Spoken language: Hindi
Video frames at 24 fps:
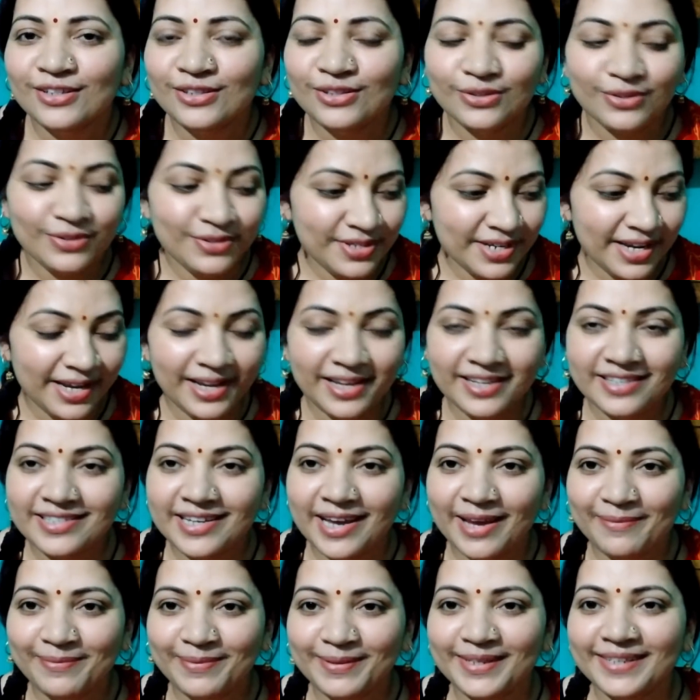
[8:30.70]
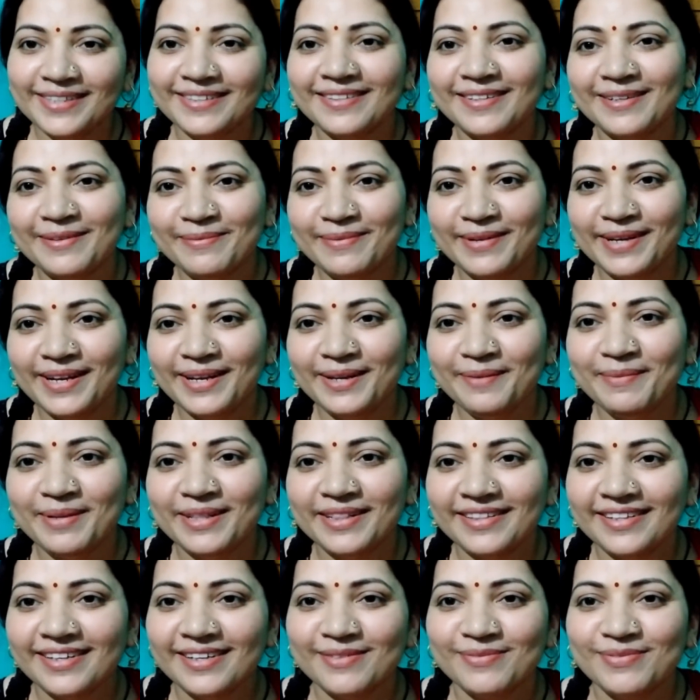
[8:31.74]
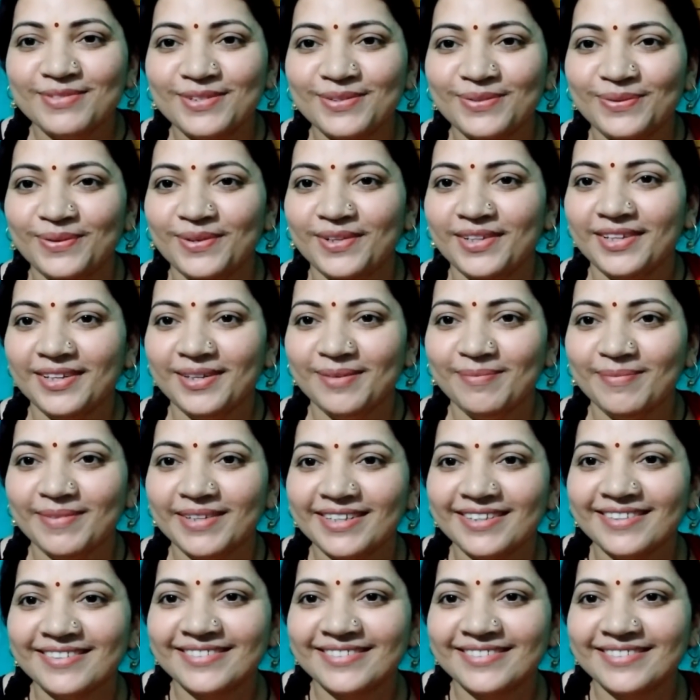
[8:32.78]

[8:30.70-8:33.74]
तो चलिए चाय पी लेते हैं पहले ही मिलते हैं आपसे थोड़ी देर में